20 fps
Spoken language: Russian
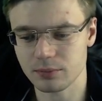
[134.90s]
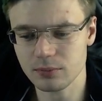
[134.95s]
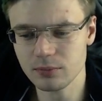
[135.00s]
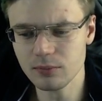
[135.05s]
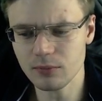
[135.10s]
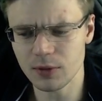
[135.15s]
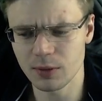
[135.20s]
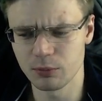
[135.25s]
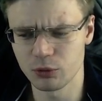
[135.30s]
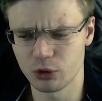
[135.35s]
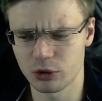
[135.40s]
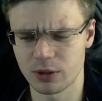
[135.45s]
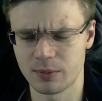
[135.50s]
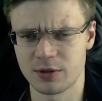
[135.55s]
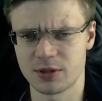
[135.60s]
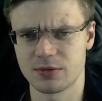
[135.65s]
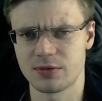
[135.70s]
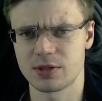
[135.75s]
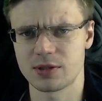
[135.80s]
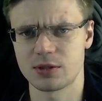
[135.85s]
Многим
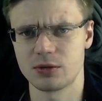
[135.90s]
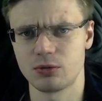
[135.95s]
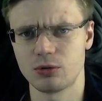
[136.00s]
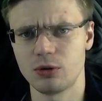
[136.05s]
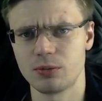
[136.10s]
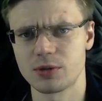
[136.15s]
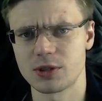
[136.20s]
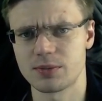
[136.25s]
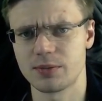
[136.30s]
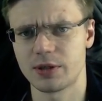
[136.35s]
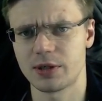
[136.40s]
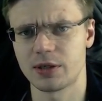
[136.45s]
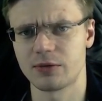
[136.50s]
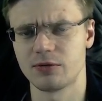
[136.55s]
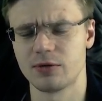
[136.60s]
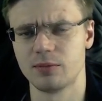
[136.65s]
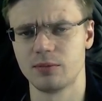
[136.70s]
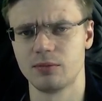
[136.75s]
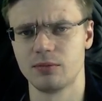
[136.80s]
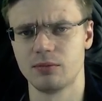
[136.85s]
из вас неудобно смотреть,
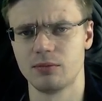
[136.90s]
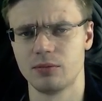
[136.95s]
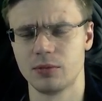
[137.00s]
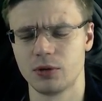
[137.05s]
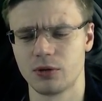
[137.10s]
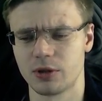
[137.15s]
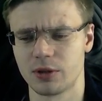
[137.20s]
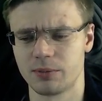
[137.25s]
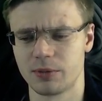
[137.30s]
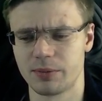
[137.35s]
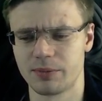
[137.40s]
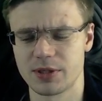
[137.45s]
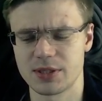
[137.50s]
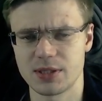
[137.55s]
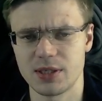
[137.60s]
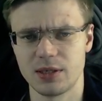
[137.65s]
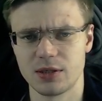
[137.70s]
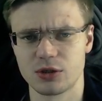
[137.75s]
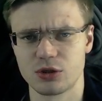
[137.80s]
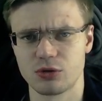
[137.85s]
вы многие мне
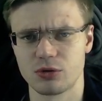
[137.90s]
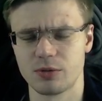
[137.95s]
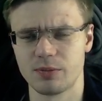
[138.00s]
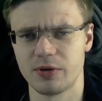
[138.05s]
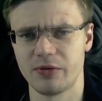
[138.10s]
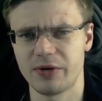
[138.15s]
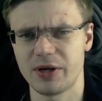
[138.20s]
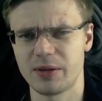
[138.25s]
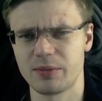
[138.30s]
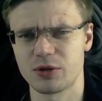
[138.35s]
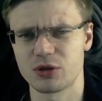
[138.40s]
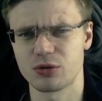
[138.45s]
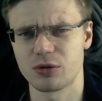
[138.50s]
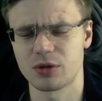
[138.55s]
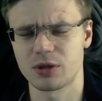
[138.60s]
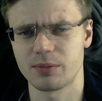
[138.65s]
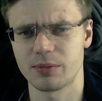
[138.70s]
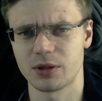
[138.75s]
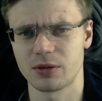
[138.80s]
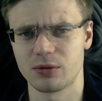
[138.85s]
писали, что и по времени что-то
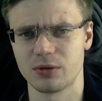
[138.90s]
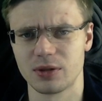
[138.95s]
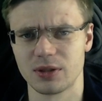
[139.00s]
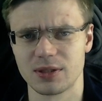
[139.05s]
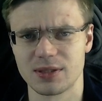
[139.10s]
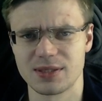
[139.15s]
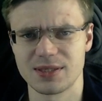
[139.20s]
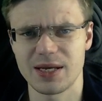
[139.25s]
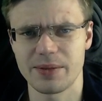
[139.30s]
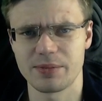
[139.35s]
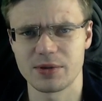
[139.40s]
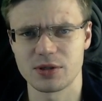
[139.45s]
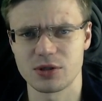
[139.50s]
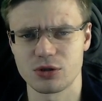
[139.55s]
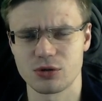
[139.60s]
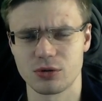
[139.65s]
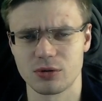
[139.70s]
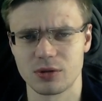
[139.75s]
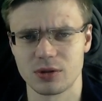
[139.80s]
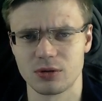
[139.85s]
не подходит, из записи
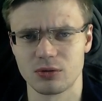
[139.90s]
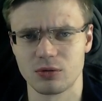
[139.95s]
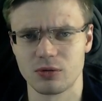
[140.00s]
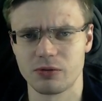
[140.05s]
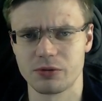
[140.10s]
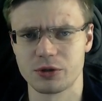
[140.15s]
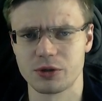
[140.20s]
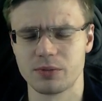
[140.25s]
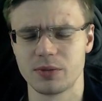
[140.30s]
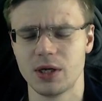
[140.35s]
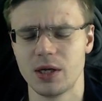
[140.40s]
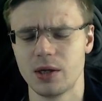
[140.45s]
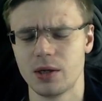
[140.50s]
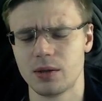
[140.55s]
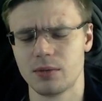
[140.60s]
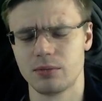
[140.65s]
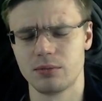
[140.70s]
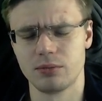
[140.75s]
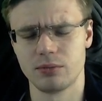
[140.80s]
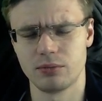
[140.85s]
что-то не то. В общем,
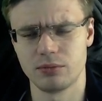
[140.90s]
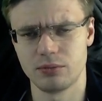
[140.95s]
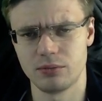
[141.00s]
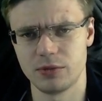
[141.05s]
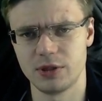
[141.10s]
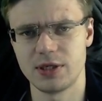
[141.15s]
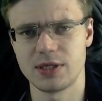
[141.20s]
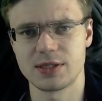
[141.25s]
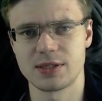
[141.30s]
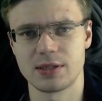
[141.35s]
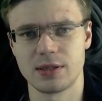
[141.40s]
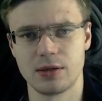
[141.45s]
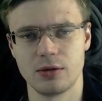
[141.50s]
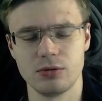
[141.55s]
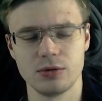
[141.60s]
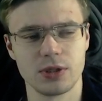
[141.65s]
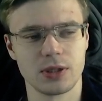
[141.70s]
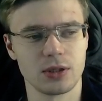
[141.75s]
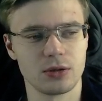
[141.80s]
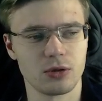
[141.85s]
есть
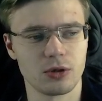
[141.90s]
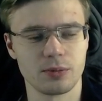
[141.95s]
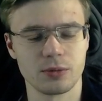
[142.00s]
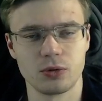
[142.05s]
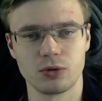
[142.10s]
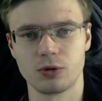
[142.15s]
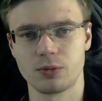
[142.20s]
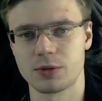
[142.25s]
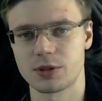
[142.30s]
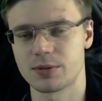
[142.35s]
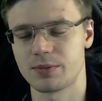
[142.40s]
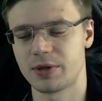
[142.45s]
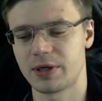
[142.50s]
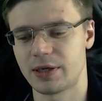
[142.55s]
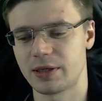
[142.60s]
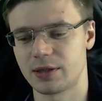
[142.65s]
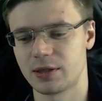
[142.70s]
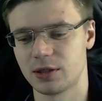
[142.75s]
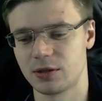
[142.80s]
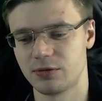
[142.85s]
люди, которым неудобно
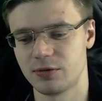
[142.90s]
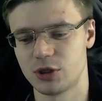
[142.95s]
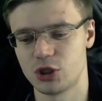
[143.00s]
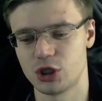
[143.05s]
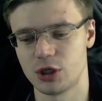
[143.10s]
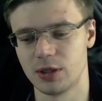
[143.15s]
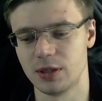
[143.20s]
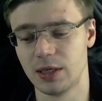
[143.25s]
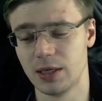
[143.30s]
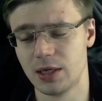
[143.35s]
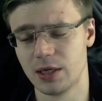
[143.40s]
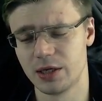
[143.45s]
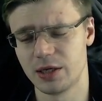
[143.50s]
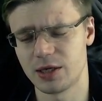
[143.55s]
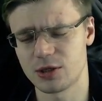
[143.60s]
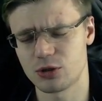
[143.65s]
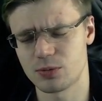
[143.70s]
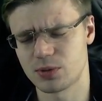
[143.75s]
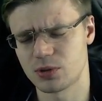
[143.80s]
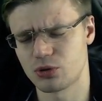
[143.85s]
смотреть на Твиче. Я,
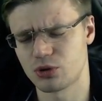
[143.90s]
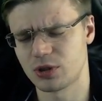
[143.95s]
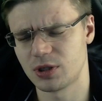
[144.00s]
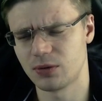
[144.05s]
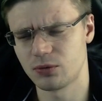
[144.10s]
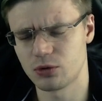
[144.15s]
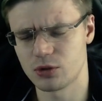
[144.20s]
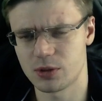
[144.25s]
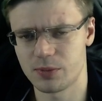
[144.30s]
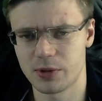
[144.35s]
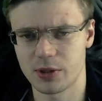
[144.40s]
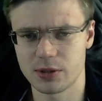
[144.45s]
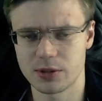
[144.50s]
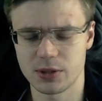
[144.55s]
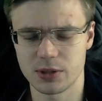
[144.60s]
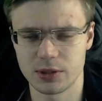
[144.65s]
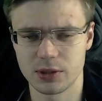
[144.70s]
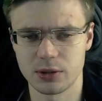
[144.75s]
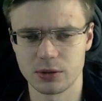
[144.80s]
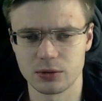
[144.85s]
собственно, уже давно собирался
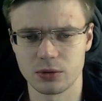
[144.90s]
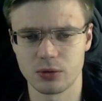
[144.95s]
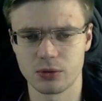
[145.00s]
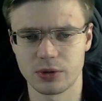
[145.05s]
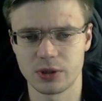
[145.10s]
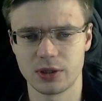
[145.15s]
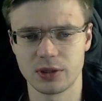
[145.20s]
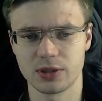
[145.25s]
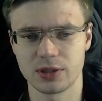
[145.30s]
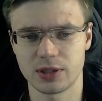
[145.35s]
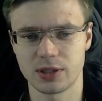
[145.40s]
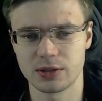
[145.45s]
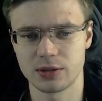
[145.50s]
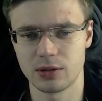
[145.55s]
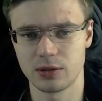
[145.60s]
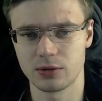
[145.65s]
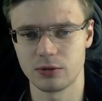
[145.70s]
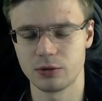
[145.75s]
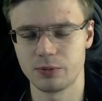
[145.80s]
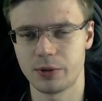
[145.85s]
делать, но руки не доходили.
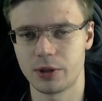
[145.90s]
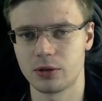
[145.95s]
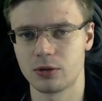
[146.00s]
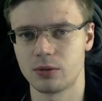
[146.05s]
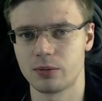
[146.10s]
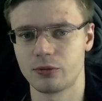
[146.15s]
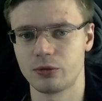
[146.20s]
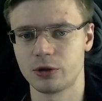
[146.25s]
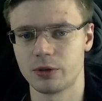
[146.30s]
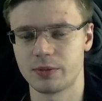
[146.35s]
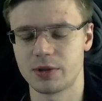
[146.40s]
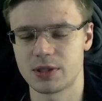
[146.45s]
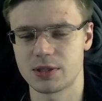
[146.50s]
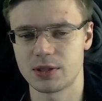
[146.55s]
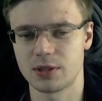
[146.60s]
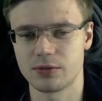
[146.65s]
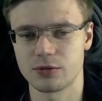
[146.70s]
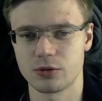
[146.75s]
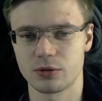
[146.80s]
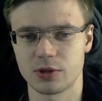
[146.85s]
Но вот перед Новым годом я
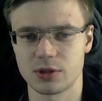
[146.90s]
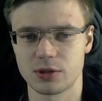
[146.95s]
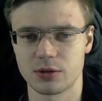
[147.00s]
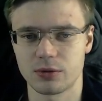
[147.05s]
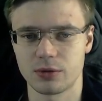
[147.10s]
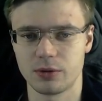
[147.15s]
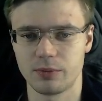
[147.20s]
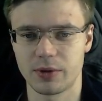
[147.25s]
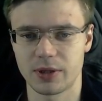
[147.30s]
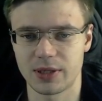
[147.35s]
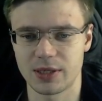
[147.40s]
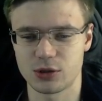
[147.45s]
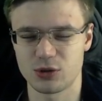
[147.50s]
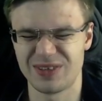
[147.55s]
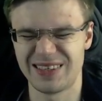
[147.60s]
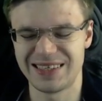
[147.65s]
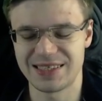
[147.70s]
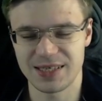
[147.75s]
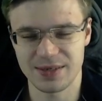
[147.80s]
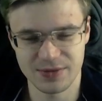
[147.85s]
сел, все настроил. Пока еще
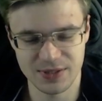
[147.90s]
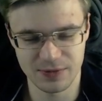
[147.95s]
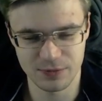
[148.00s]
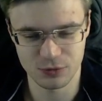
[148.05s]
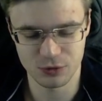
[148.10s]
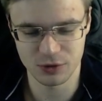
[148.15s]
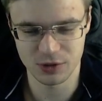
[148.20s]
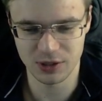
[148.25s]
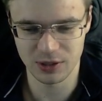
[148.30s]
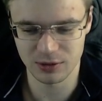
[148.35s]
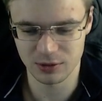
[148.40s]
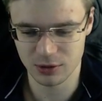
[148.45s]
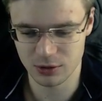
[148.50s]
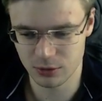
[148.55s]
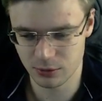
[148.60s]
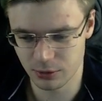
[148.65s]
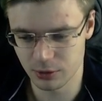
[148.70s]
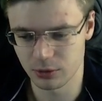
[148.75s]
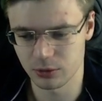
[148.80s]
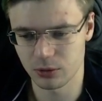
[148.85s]
не совсем все идеально
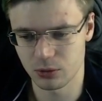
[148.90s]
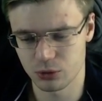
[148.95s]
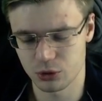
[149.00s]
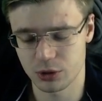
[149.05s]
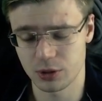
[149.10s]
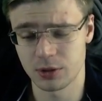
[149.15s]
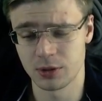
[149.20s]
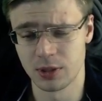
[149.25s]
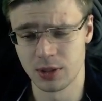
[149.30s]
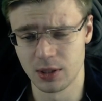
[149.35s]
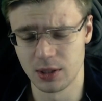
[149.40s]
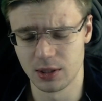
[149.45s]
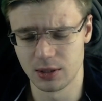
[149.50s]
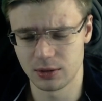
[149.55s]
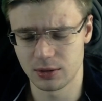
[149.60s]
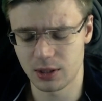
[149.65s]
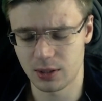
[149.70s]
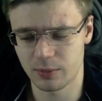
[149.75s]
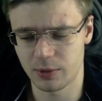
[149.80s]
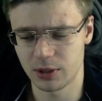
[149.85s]
настроил, но уже
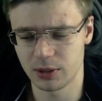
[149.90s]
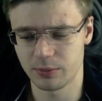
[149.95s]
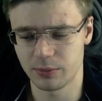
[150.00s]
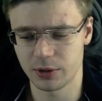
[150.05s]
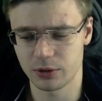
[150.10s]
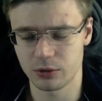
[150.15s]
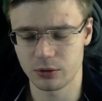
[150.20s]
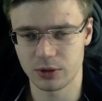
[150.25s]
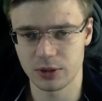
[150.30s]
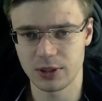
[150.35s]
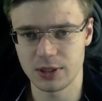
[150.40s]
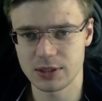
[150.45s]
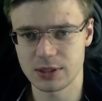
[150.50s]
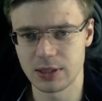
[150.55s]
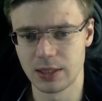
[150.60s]
нормальный поток есть.